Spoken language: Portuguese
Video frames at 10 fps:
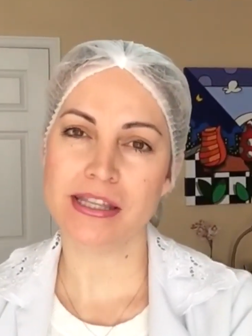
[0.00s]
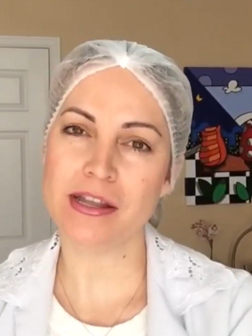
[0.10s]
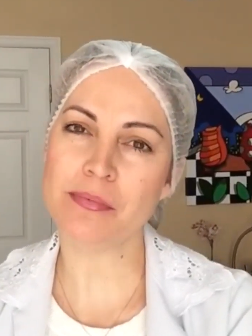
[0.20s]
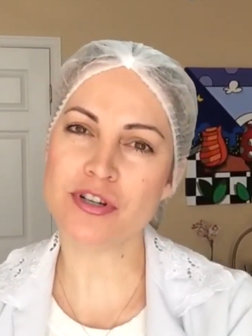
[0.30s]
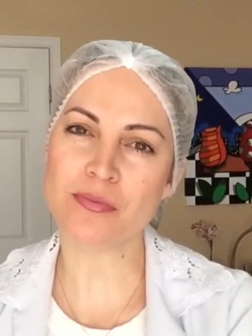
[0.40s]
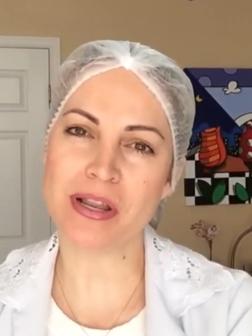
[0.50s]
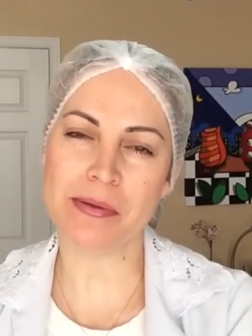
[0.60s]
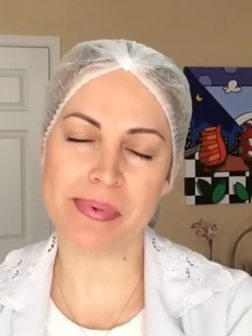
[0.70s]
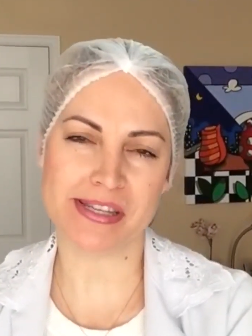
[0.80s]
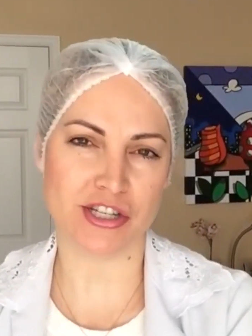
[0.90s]
Depois de uma
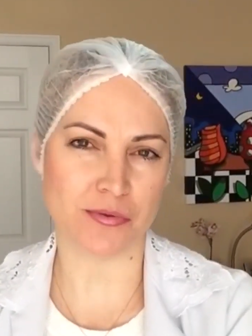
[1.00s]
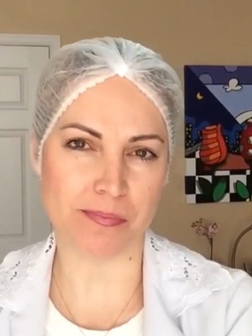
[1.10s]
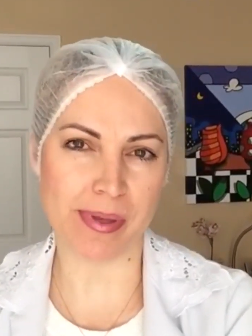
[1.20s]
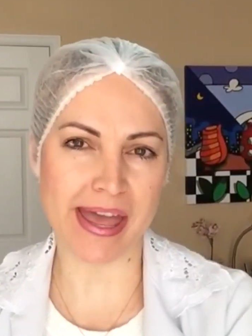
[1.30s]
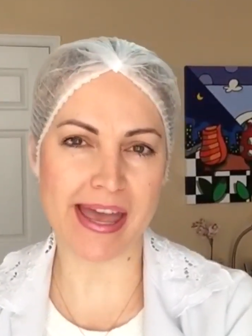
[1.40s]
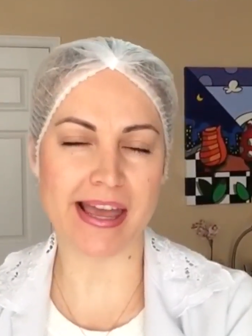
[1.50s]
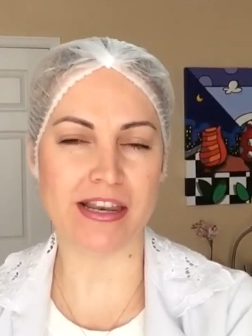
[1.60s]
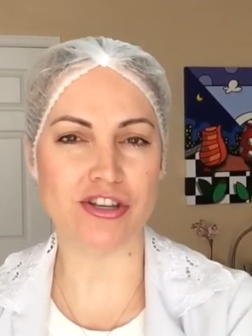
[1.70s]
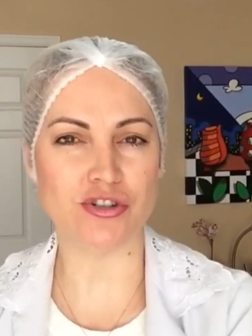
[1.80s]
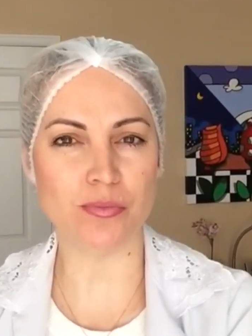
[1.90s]
limpeza de
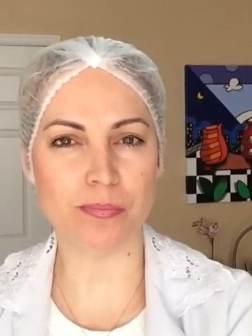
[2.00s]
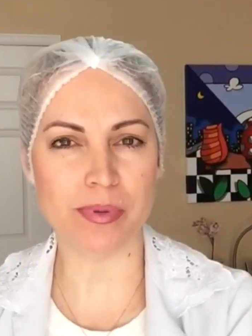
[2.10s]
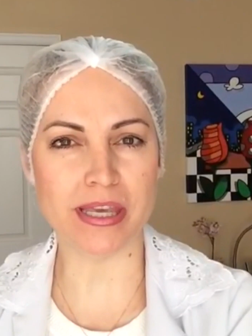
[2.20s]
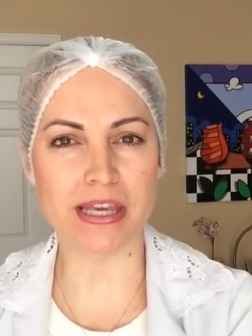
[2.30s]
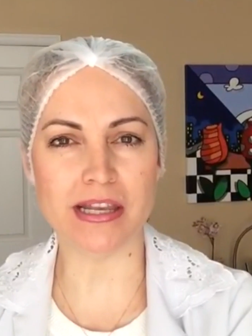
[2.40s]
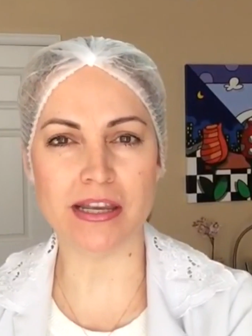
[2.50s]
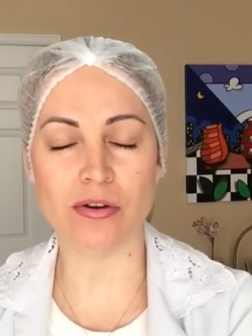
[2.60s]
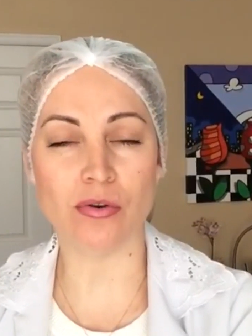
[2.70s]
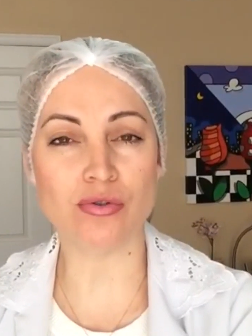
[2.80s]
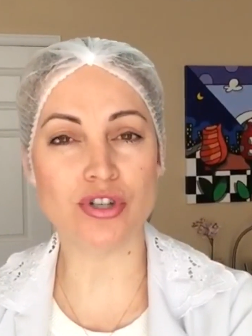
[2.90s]
pele, de um peeling
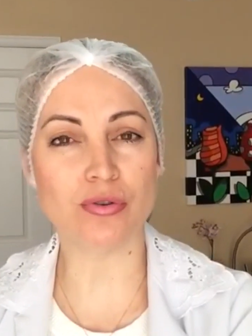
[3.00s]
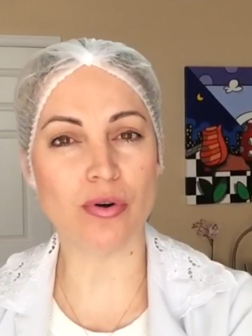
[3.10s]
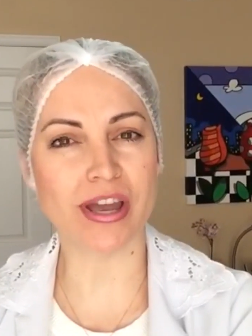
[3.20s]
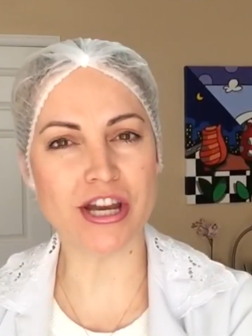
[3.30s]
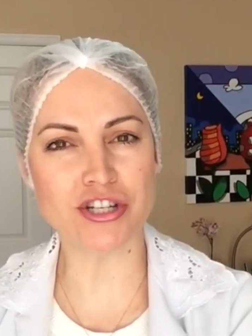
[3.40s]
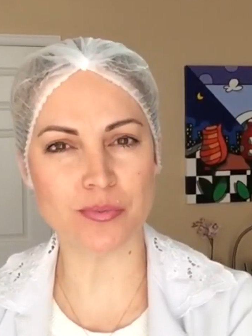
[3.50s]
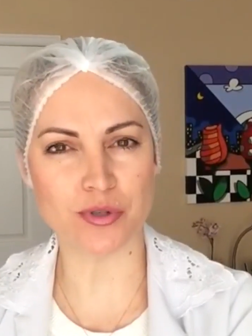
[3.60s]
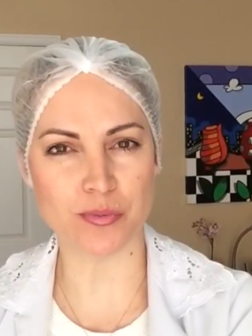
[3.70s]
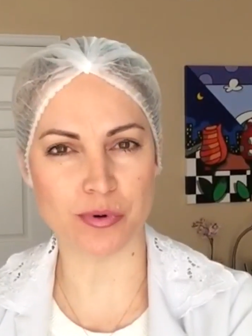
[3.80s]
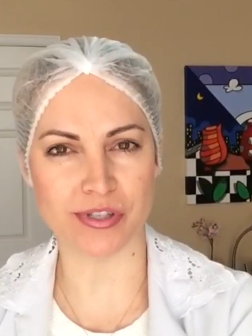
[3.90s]
ou de qualquer tipo
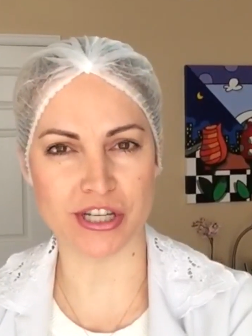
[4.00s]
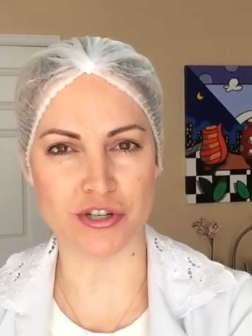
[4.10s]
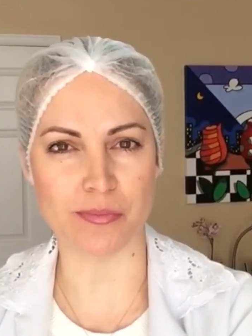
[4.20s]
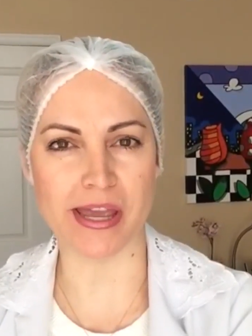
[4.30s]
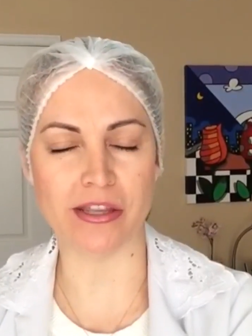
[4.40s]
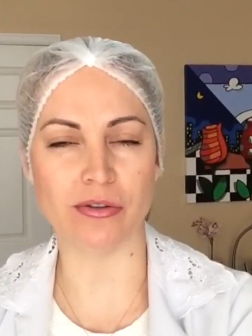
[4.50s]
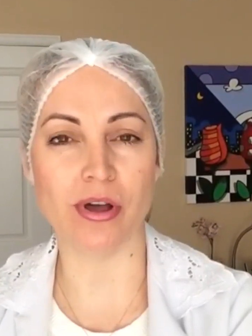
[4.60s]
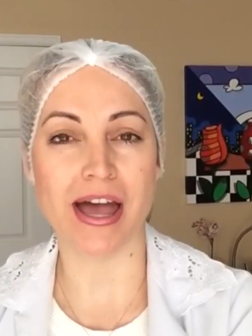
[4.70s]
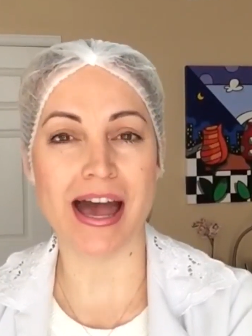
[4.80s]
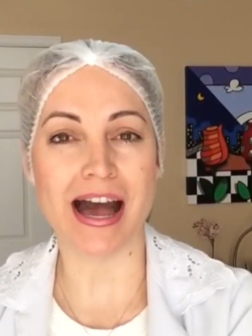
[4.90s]
de procedimento,
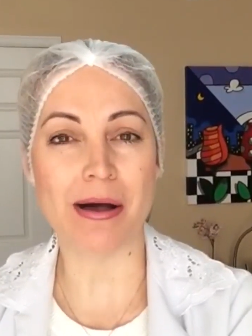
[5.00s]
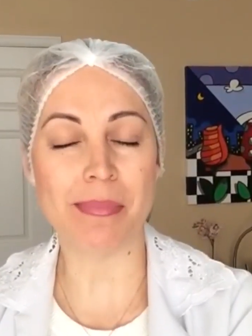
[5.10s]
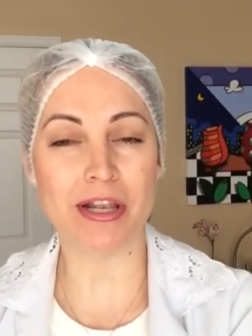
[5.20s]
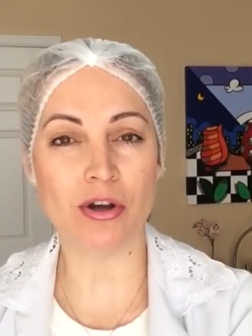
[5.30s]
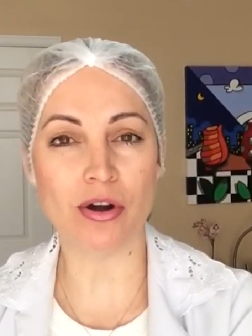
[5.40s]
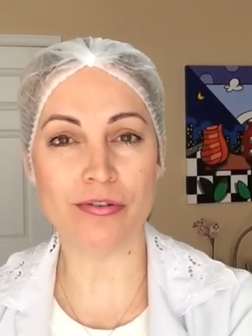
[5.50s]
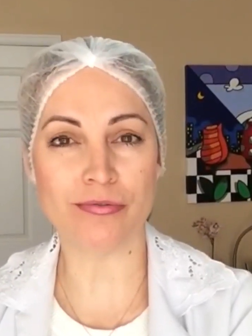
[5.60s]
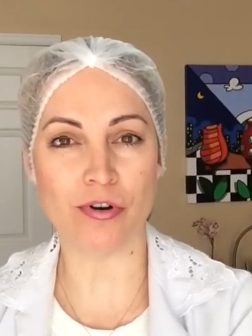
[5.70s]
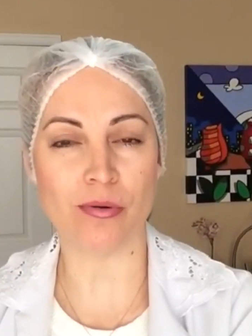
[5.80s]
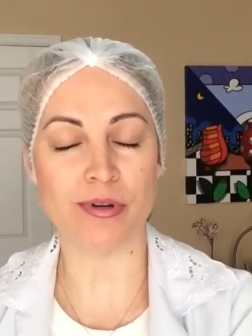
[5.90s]
a melhor
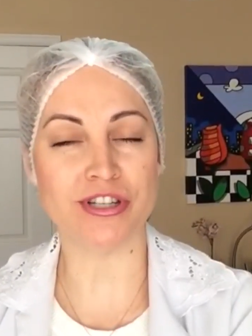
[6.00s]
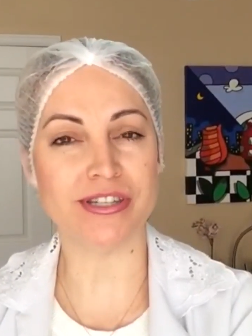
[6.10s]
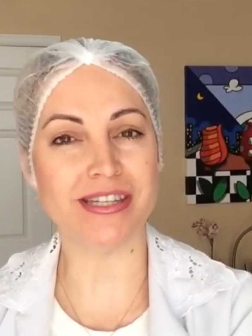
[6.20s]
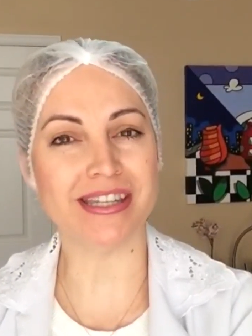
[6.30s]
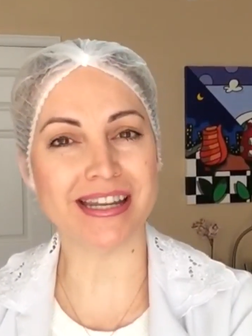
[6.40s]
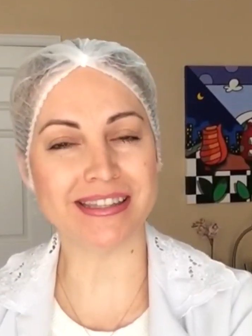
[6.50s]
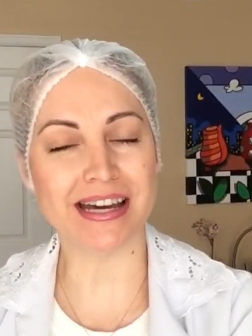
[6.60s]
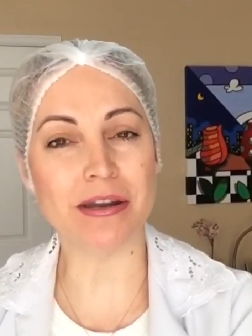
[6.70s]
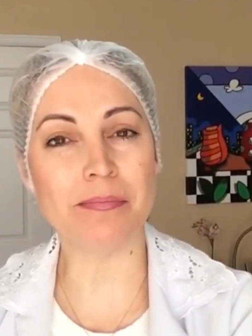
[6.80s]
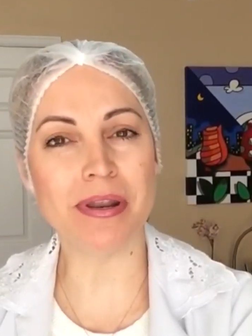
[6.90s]
forma de se
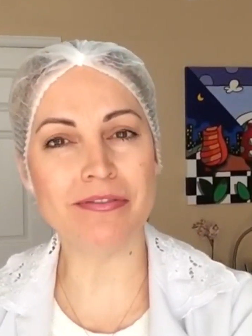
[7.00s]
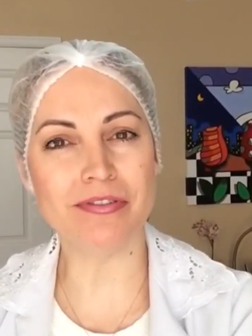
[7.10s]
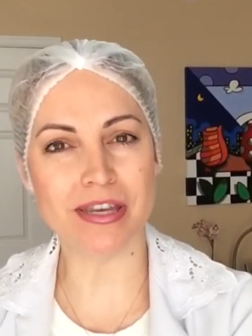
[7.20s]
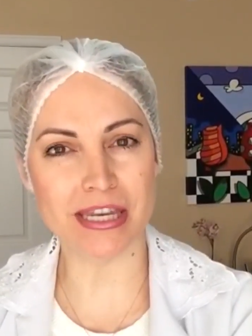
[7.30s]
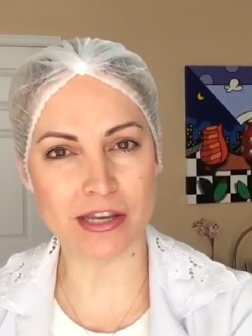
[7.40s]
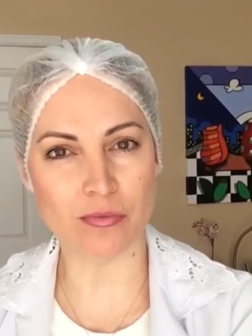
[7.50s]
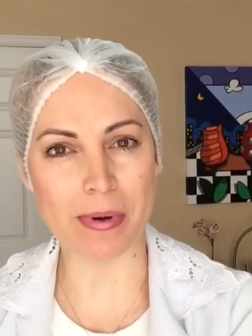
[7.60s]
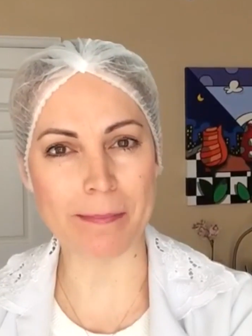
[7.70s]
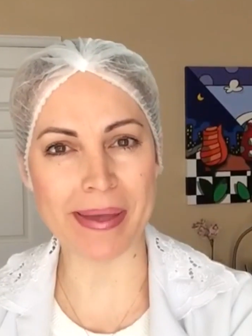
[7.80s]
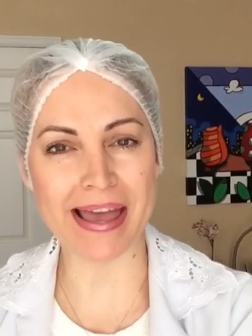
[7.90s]
tratar e prevenir
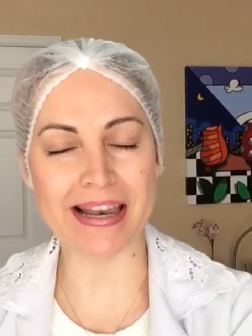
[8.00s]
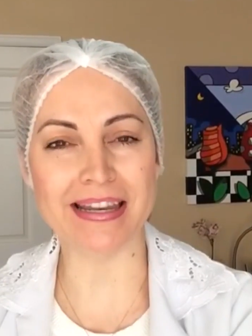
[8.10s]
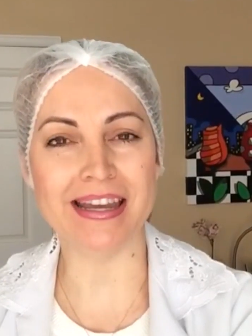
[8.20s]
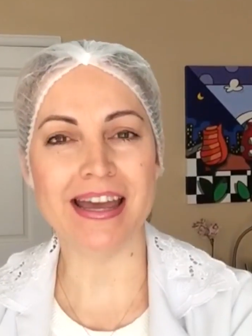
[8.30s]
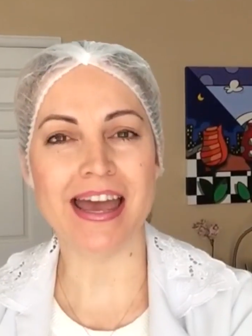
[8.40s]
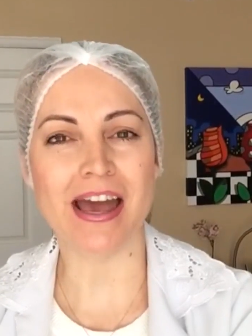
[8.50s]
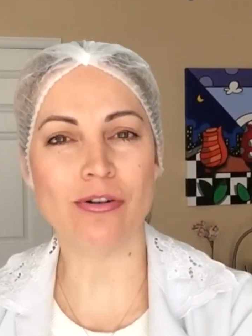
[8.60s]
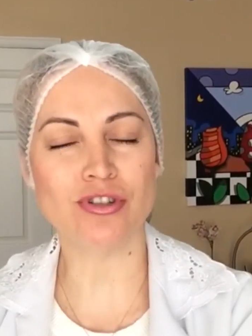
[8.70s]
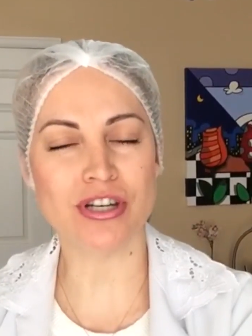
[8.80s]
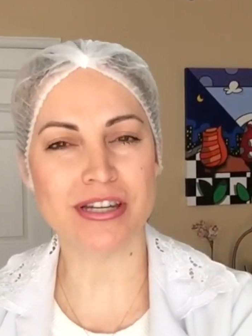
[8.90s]
uma pele é
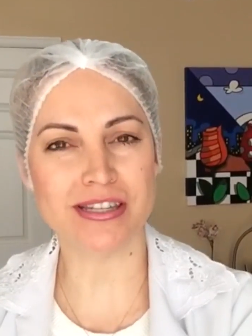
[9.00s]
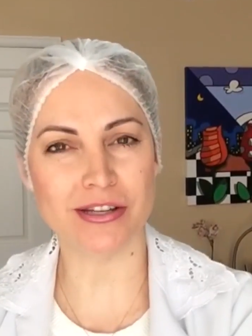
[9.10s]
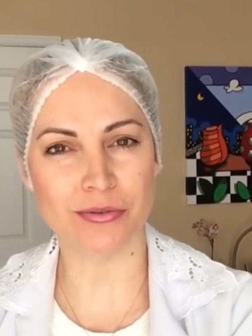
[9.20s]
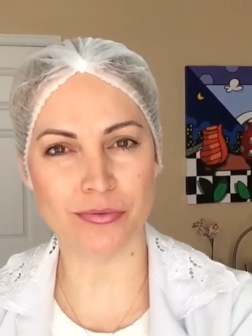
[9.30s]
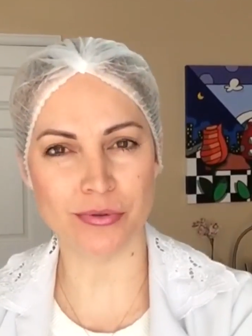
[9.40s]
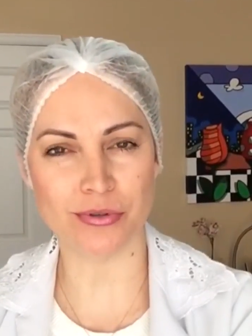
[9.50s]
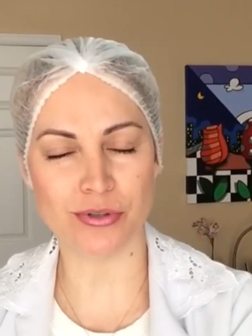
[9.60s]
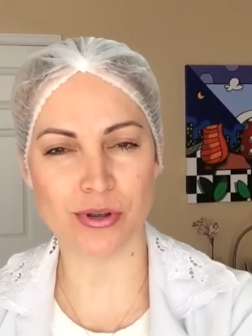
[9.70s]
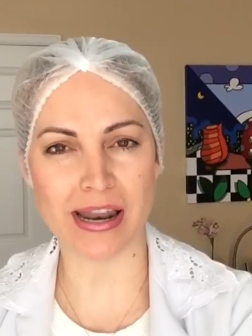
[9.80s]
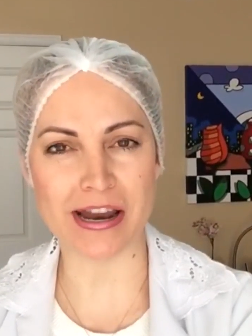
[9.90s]
utilizando o filtro
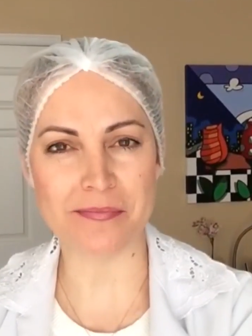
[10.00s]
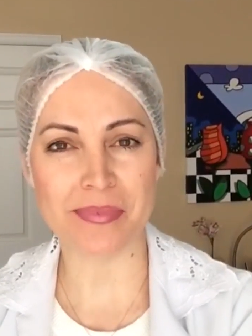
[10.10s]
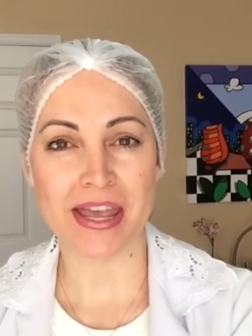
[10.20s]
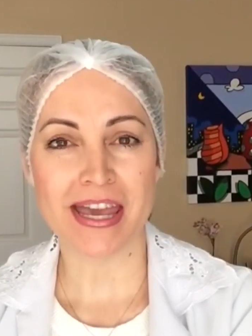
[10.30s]
solar.